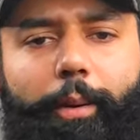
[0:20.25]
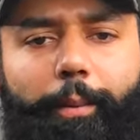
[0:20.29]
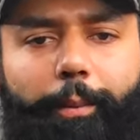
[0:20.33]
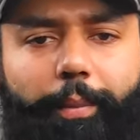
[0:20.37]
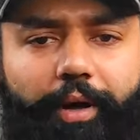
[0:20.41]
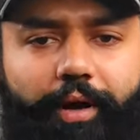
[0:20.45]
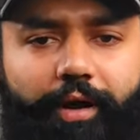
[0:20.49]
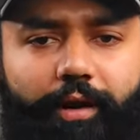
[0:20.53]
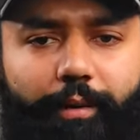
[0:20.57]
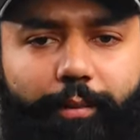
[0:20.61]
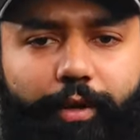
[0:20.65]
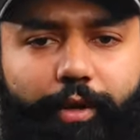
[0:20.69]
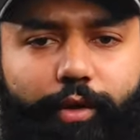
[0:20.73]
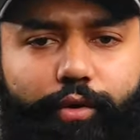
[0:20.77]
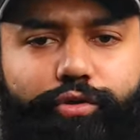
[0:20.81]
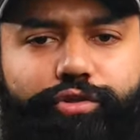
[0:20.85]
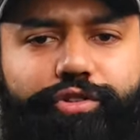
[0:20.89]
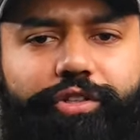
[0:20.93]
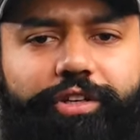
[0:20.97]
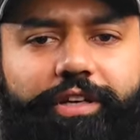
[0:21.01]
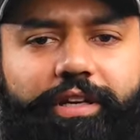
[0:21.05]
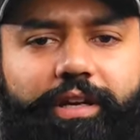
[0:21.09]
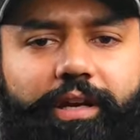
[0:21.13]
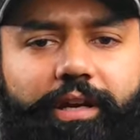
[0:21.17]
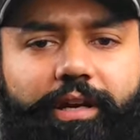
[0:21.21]
फिर हमने कुछ
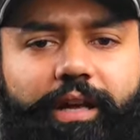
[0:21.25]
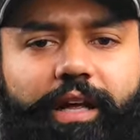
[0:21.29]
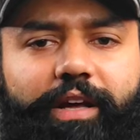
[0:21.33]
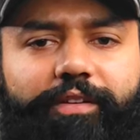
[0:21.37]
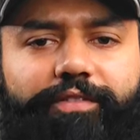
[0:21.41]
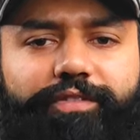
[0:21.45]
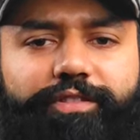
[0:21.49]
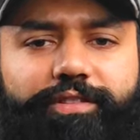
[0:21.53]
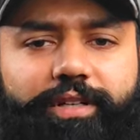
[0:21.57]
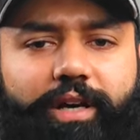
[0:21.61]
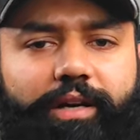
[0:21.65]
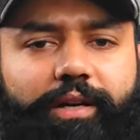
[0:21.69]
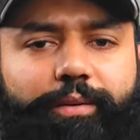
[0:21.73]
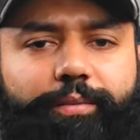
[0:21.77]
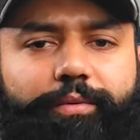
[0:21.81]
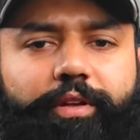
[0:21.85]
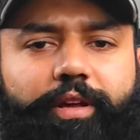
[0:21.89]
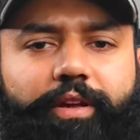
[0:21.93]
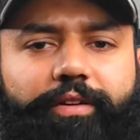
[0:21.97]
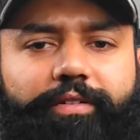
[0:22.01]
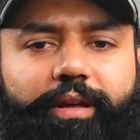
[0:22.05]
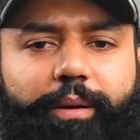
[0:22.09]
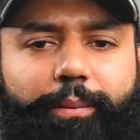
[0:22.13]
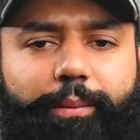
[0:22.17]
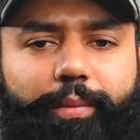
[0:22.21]
रियल लाइफ स्टार्टअप्स की
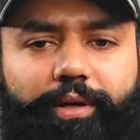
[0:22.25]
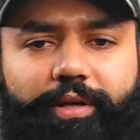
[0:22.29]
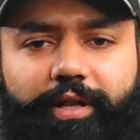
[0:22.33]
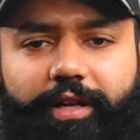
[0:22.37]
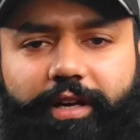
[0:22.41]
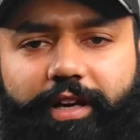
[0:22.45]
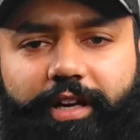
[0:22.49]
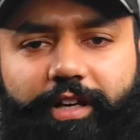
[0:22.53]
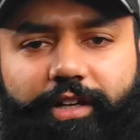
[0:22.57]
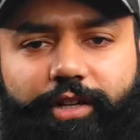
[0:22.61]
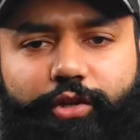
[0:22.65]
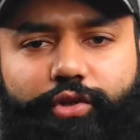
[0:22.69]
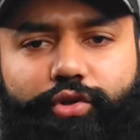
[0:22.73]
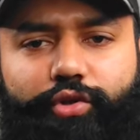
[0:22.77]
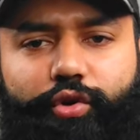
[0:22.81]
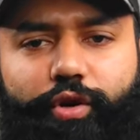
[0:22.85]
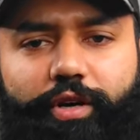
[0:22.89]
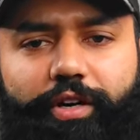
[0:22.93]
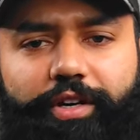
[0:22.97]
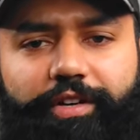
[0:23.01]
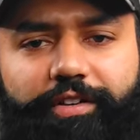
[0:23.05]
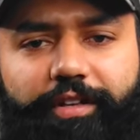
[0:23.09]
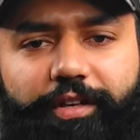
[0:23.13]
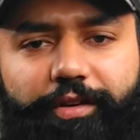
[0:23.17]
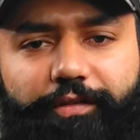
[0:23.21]
एग्जाम्पल देखी थी जो
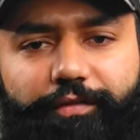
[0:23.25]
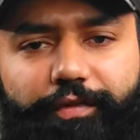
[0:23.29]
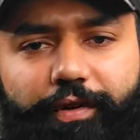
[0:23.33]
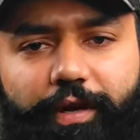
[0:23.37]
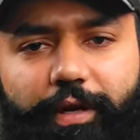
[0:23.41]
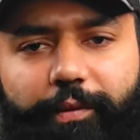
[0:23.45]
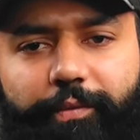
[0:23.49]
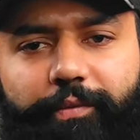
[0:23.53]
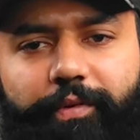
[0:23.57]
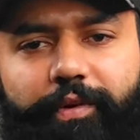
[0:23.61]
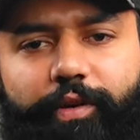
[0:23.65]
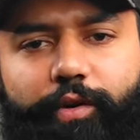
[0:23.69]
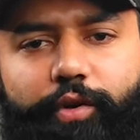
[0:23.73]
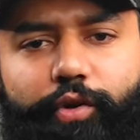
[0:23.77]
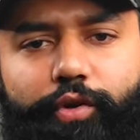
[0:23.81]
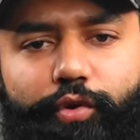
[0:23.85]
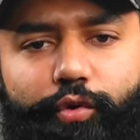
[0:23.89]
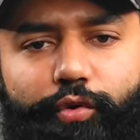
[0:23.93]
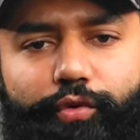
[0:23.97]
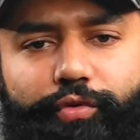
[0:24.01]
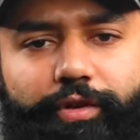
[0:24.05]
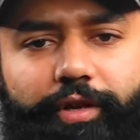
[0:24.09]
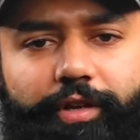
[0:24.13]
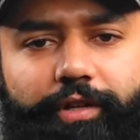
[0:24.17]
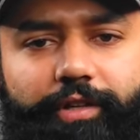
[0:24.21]
इसी फ्रेमवर्क को
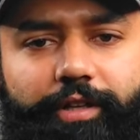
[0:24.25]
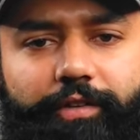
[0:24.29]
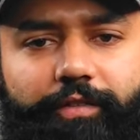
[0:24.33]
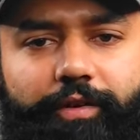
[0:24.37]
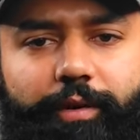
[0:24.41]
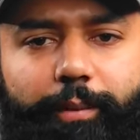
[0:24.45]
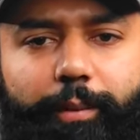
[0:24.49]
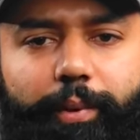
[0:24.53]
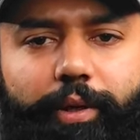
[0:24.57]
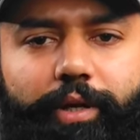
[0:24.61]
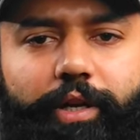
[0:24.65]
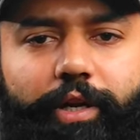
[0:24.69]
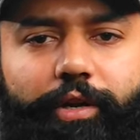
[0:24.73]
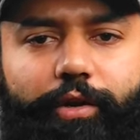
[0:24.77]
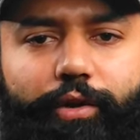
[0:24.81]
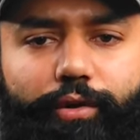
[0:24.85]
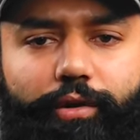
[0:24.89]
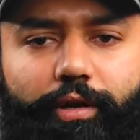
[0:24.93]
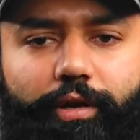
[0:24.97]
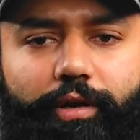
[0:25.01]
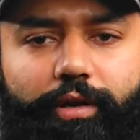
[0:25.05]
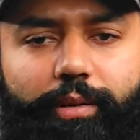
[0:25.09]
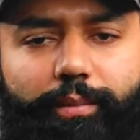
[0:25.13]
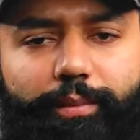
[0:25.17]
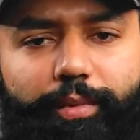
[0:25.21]
यूज़ करते हुए बिलियन
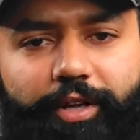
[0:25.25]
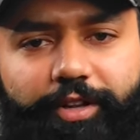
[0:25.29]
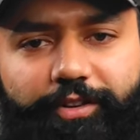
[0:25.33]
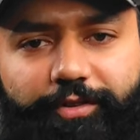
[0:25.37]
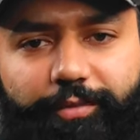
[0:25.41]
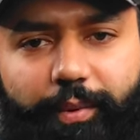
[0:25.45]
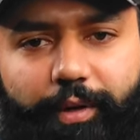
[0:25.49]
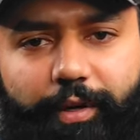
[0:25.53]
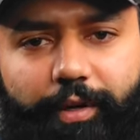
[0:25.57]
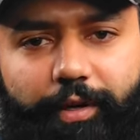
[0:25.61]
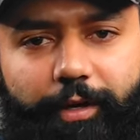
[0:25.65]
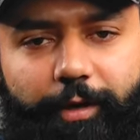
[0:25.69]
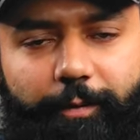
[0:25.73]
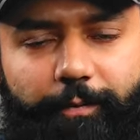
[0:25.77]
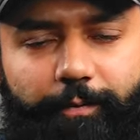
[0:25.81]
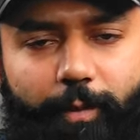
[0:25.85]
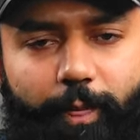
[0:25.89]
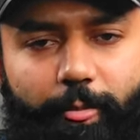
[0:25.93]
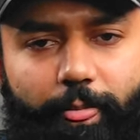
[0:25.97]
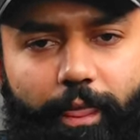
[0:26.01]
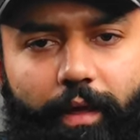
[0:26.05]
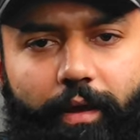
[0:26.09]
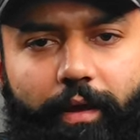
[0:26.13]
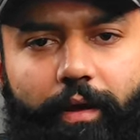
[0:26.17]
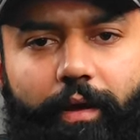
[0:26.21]
डॉलर कंपनीज बन गए
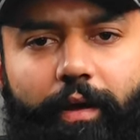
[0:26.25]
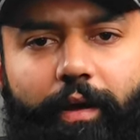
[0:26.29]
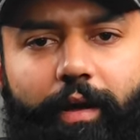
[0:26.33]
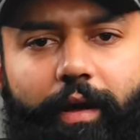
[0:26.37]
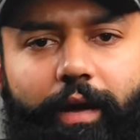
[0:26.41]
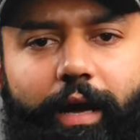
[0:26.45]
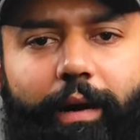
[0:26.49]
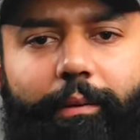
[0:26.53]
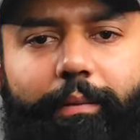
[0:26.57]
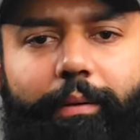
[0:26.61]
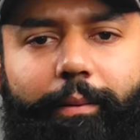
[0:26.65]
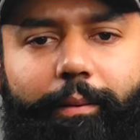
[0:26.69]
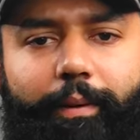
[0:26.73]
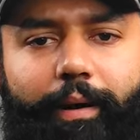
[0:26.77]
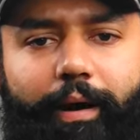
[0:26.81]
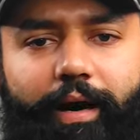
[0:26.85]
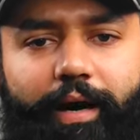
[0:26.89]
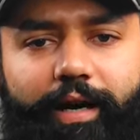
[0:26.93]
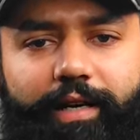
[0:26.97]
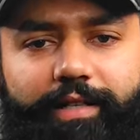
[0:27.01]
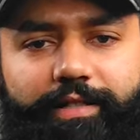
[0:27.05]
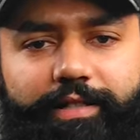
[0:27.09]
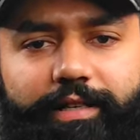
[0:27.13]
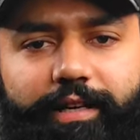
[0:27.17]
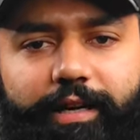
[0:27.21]
अब हम
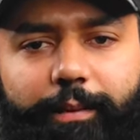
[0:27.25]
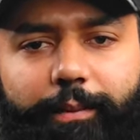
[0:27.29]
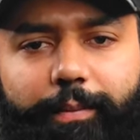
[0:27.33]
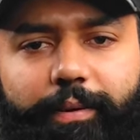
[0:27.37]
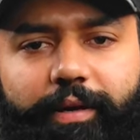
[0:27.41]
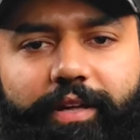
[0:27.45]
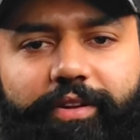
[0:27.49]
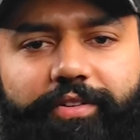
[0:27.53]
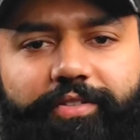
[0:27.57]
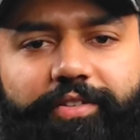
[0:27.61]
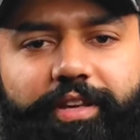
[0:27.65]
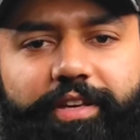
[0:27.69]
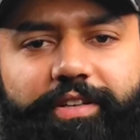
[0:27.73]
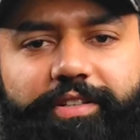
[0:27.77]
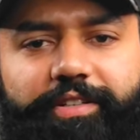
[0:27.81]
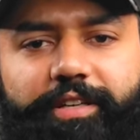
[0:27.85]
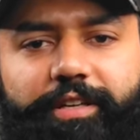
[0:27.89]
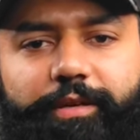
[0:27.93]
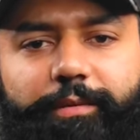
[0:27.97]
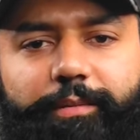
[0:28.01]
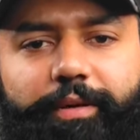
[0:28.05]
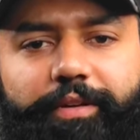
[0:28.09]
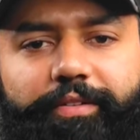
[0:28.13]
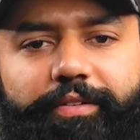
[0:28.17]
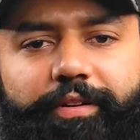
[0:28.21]
आज का अपना
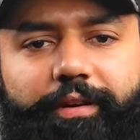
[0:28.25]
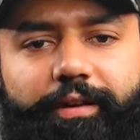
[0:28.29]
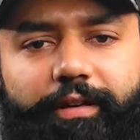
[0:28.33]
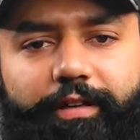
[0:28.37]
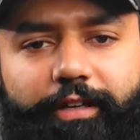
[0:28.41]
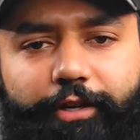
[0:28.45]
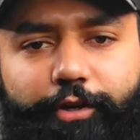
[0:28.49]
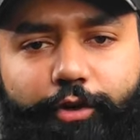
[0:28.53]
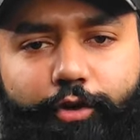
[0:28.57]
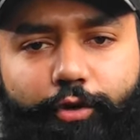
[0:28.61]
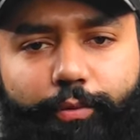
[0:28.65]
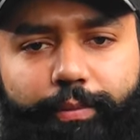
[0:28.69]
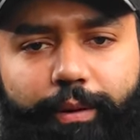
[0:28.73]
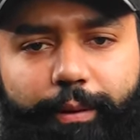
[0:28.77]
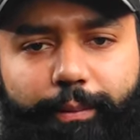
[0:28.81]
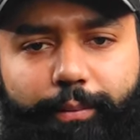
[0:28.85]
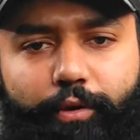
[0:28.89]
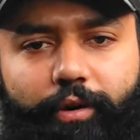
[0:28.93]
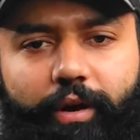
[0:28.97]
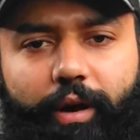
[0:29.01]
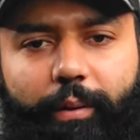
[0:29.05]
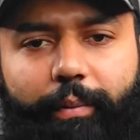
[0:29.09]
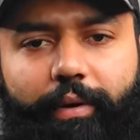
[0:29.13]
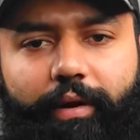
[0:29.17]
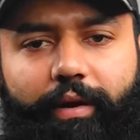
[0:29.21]
सेशन बेसिकली रूबी
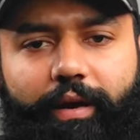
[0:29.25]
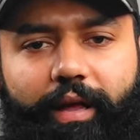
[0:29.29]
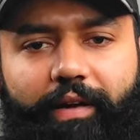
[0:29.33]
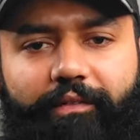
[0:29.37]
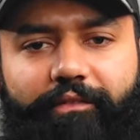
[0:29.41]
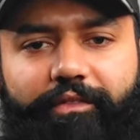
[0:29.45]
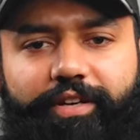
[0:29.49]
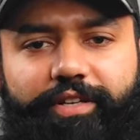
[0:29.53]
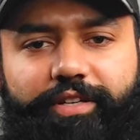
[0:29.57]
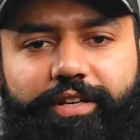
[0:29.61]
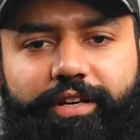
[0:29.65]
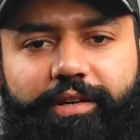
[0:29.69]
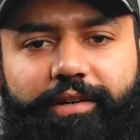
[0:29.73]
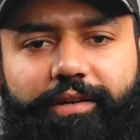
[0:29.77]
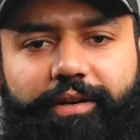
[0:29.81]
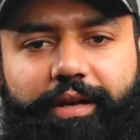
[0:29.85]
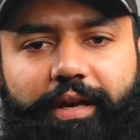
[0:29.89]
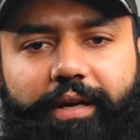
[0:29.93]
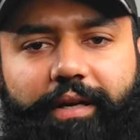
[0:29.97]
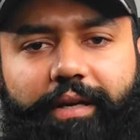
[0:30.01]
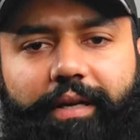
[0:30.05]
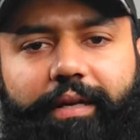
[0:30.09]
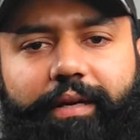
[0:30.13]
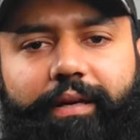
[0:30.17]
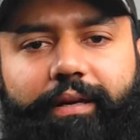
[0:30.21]
प्रोग्रामिंग लैंग्वेज की
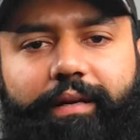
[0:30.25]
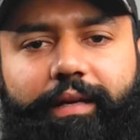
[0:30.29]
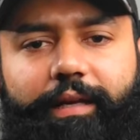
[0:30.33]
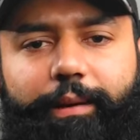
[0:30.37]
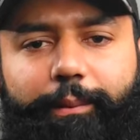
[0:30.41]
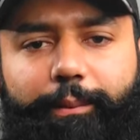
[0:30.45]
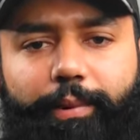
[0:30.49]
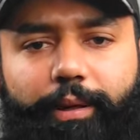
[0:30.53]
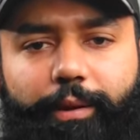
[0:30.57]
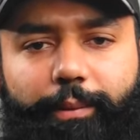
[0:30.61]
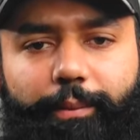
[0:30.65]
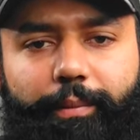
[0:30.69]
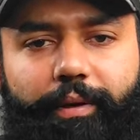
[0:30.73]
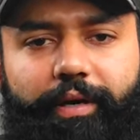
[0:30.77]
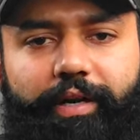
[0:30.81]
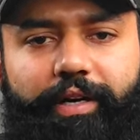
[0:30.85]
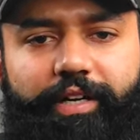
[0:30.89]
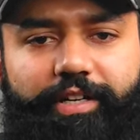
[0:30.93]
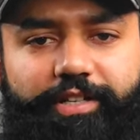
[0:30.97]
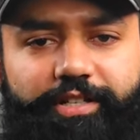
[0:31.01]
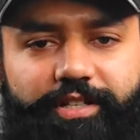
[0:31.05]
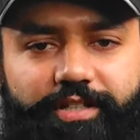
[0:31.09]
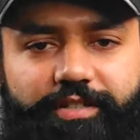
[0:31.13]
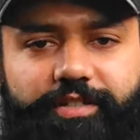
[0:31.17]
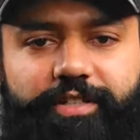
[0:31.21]
टेक्निकल
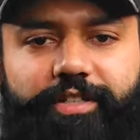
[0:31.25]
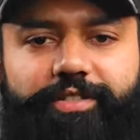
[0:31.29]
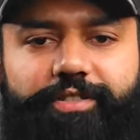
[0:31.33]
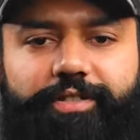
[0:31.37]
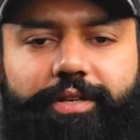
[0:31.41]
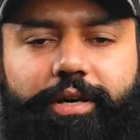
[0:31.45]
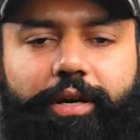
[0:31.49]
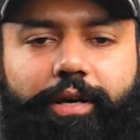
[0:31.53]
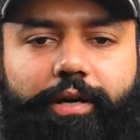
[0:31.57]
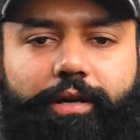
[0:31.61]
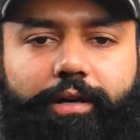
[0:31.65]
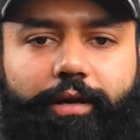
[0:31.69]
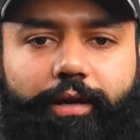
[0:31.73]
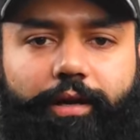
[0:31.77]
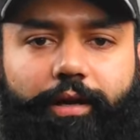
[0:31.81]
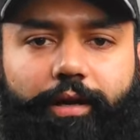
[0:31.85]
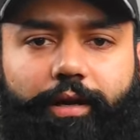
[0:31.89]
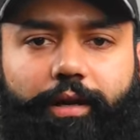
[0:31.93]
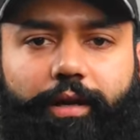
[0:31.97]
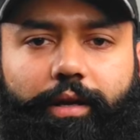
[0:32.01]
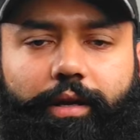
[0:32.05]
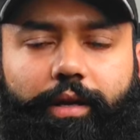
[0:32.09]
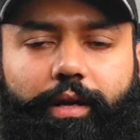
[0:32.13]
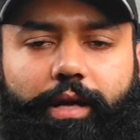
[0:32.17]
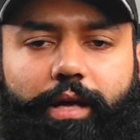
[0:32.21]
इम्प्लीमेंटेशन से स्टार्ट
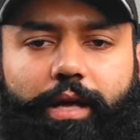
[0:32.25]
करेंगे